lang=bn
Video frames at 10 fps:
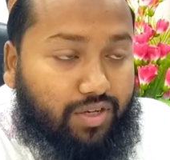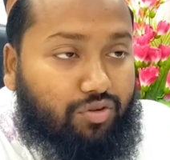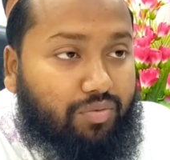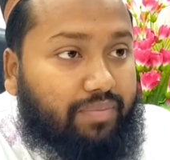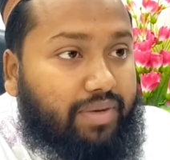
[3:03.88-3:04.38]

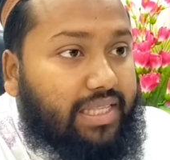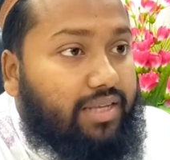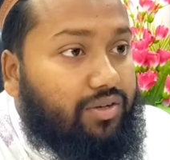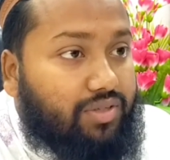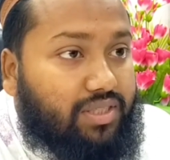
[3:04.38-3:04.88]
যে সময়
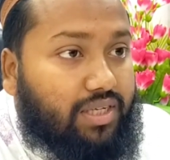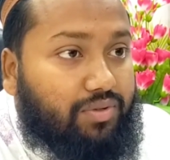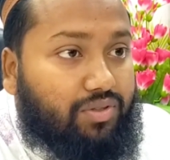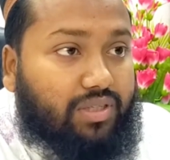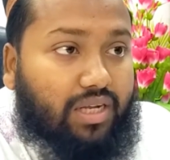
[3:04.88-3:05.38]
বেঁধে দেওয়া হয়েছে
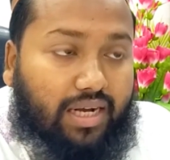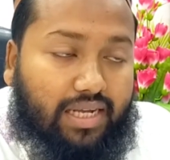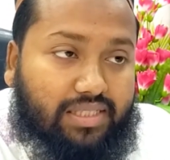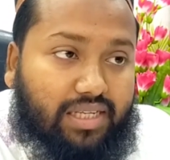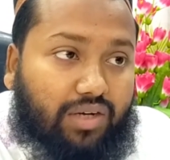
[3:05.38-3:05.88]
এর ভিতর
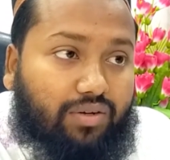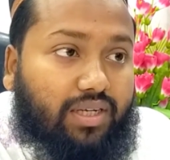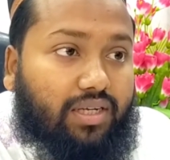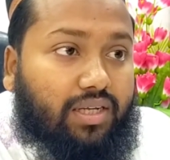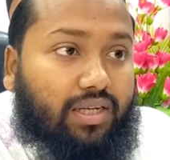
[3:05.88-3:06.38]
তারা কাজ না
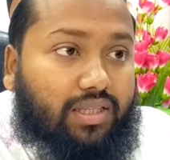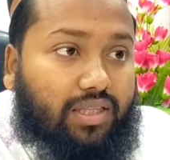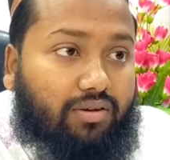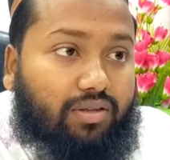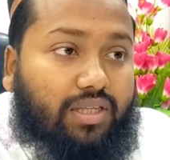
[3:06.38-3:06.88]
করে
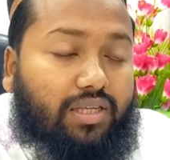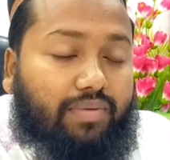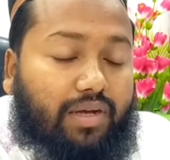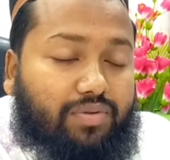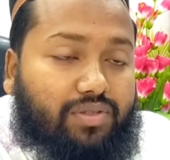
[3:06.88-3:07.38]
তাহলে
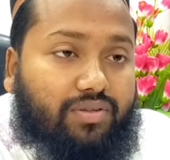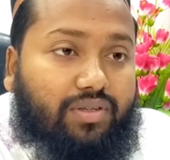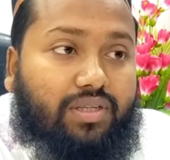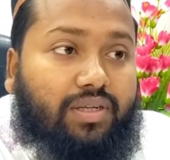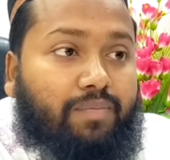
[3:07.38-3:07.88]
তাদের
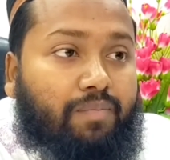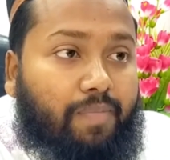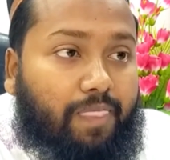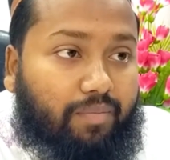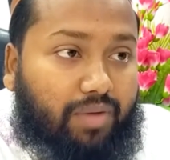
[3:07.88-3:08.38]
পারফরমেন্সিভিটি
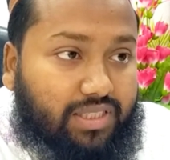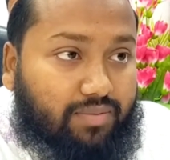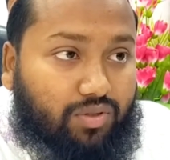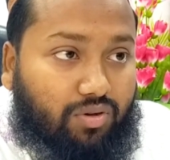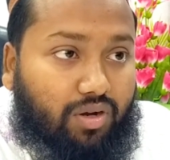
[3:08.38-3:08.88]

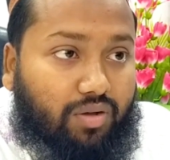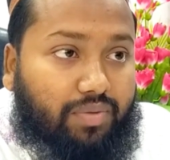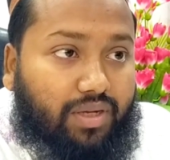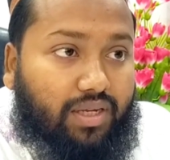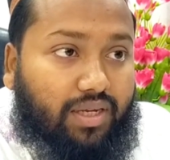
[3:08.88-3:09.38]
বাজেয়াপ্ত করা
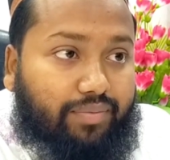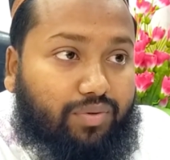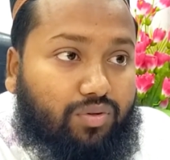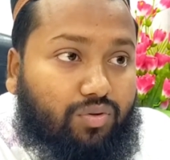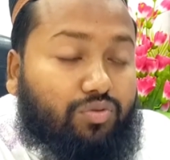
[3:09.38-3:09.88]
হবে
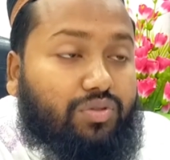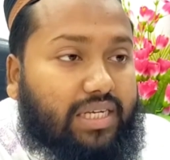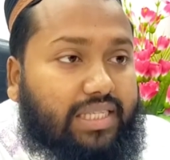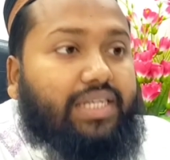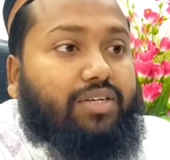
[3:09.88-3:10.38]
এবং নতুন
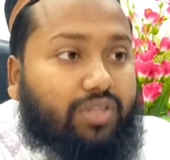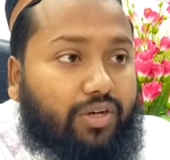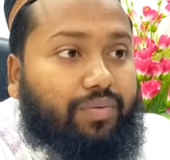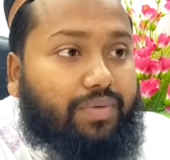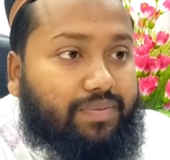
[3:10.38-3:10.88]
ঠিকাদার নিয়োগ
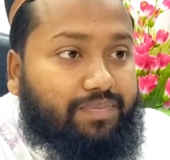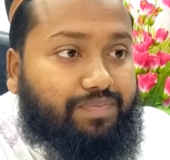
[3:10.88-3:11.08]
দেওয়া হবে